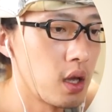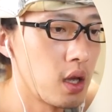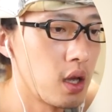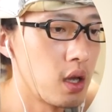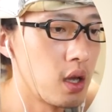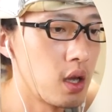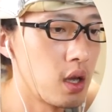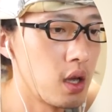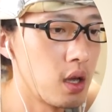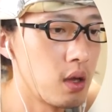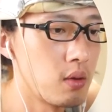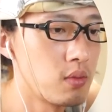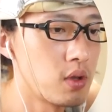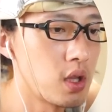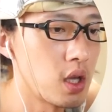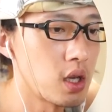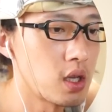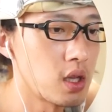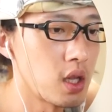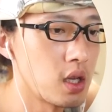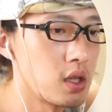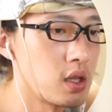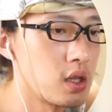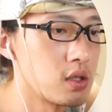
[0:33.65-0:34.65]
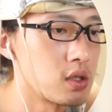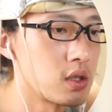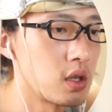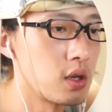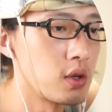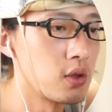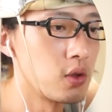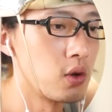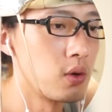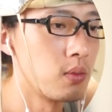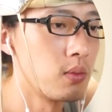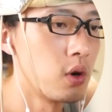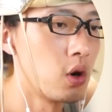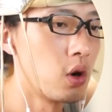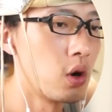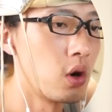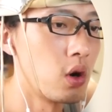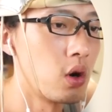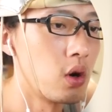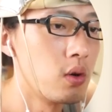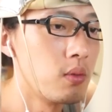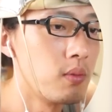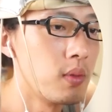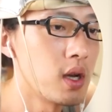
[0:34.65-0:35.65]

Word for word: えー、見ていきたいんですけれども、